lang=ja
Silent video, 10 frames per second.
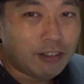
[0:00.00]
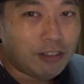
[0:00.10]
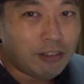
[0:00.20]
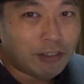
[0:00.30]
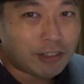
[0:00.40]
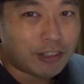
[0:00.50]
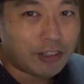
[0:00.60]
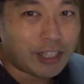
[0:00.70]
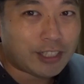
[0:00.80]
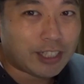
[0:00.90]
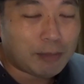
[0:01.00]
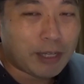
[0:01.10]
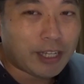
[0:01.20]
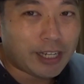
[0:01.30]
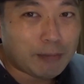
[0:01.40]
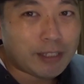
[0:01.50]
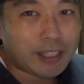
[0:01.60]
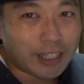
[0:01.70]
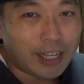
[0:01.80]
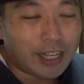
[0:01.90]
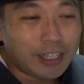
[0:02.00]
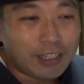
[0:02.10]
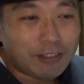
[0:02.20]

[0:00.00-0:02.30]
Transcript: ゆうごくんのやつが前ありましたが、